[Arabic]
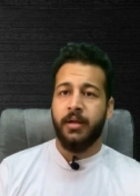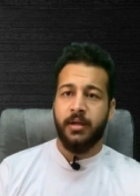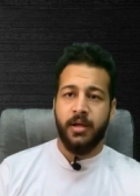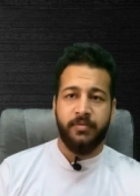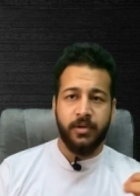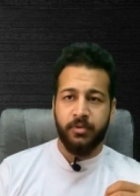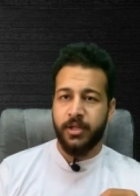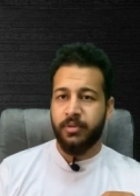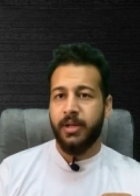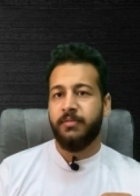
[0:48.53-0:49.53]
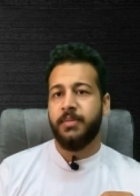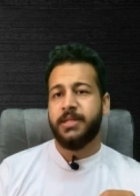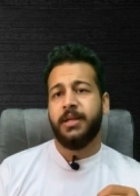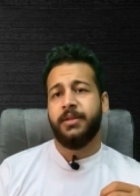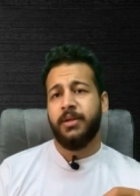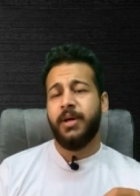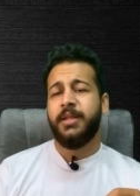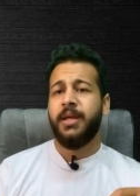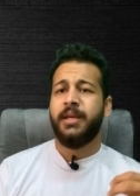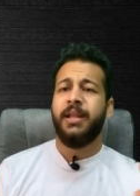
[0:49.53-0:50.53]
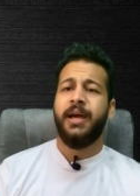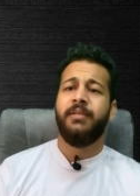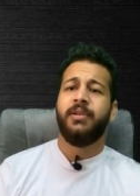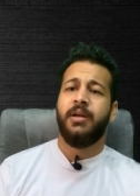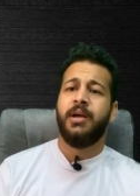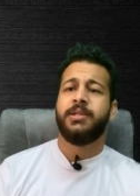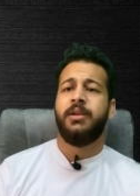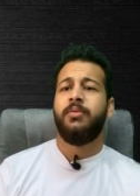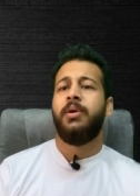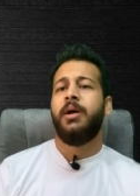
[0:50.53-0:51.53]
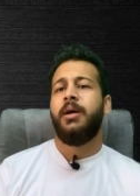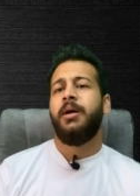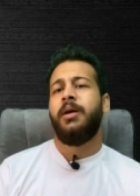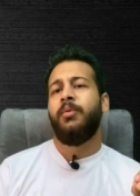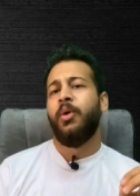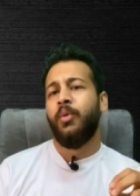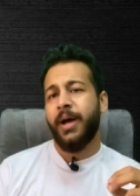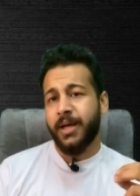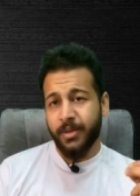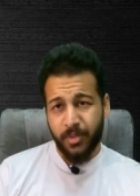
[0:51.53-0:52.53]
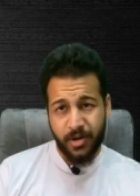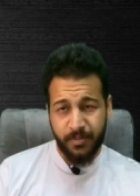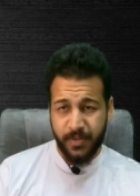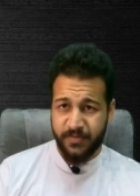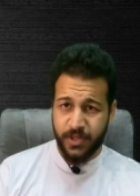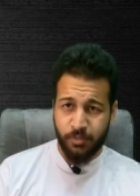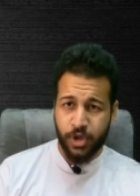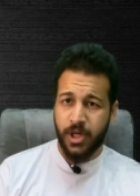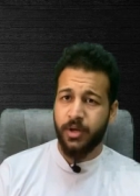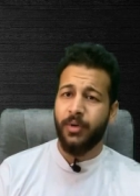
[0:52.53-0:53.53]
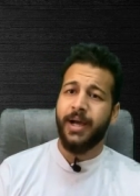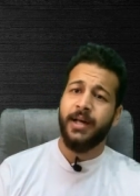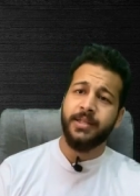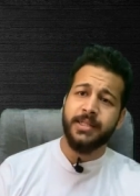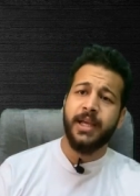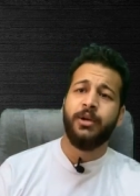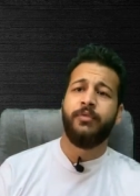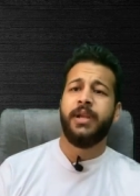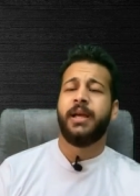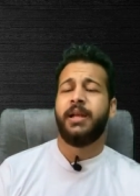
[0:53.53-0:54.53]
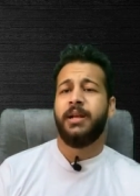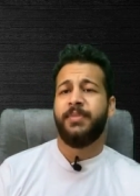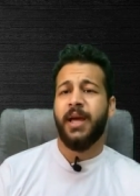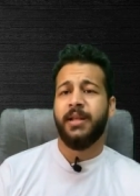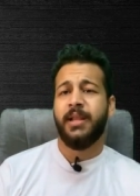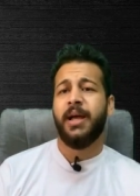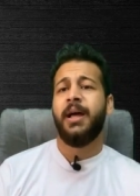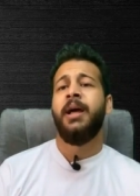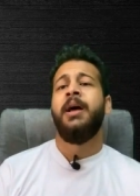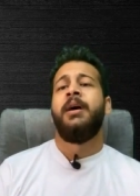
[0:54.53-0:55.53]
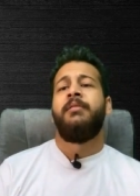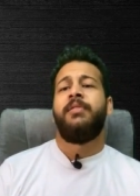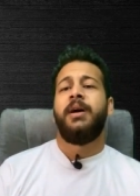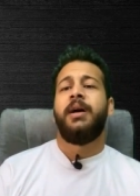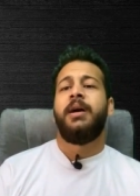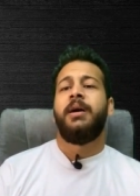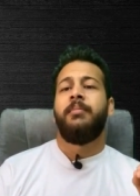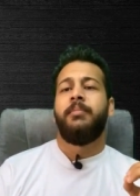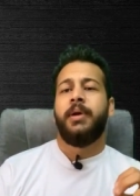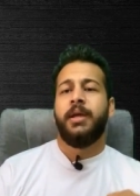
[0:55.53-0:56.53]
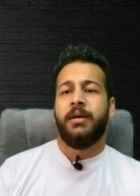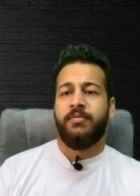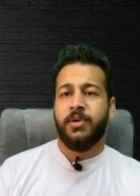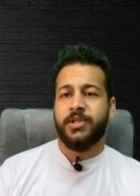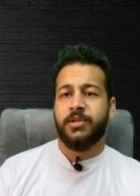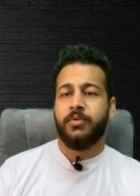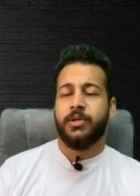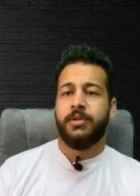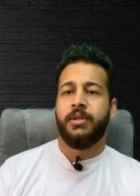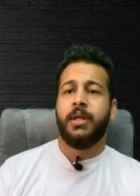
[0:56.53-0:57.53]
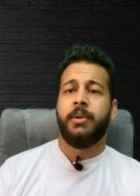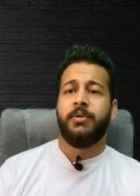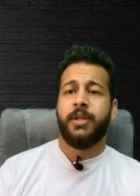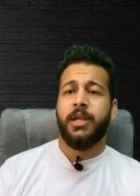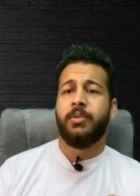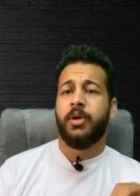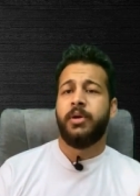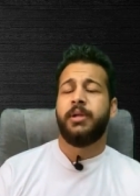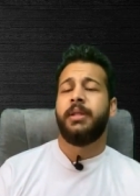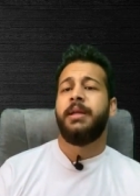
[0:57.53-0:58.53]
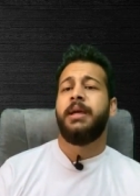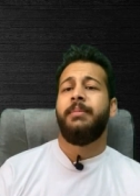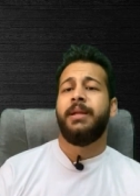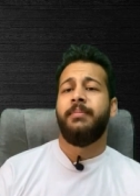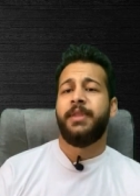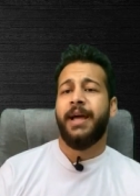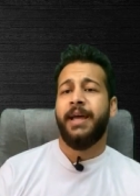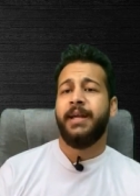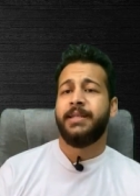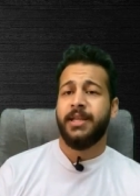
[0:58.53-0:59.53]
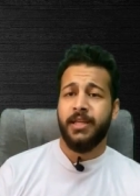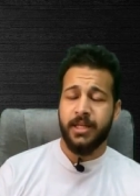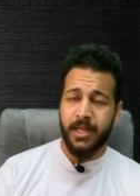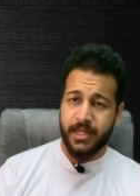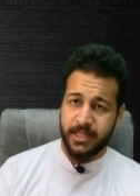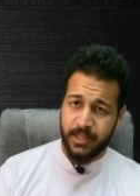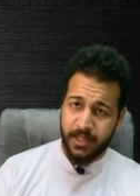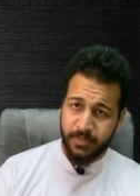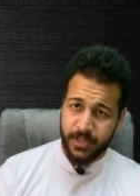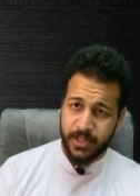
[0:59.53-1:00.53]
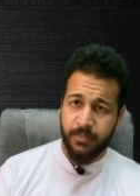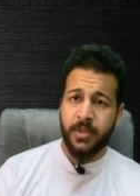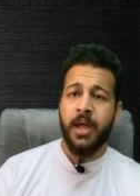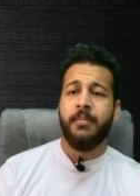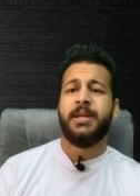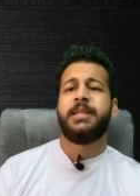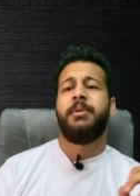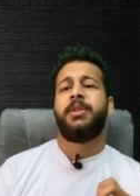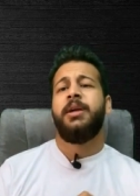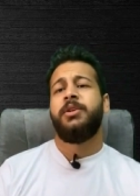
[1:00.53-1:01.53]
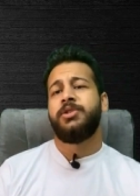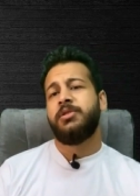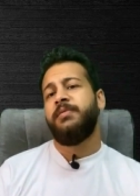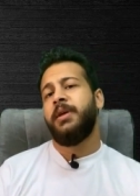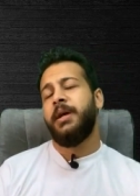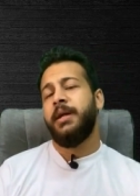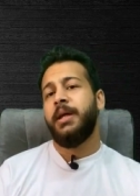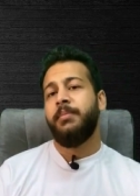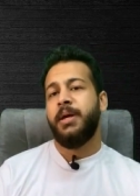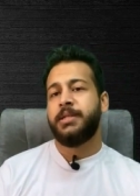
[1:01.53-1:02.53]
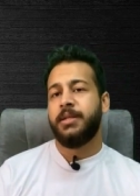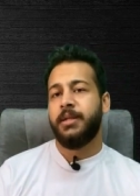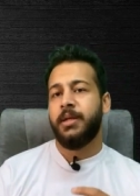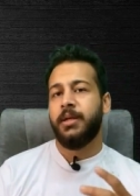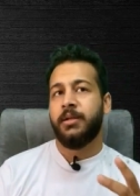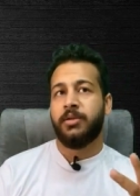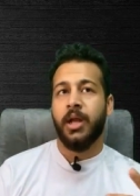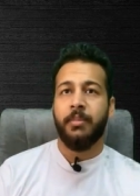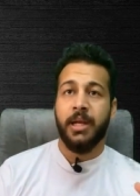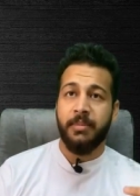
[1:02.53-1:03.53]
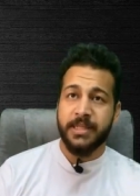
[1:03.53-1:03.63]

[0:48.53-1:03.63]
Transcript: آه، في جريد 12 مثلا دلوقتي اكيد عارف اللي حصل وهو اكيد مر بنفس المشكله ان هو قاعد يذاكر وفي الاخر الامتحان اتلغى فهنا في مصر وزاره التربيه والتعليم قررت انها تعمل امتحان زي الاس اي تي بالظبط بس يبقى تحت اشرافنا احنا بحيث ان الطلبه اللي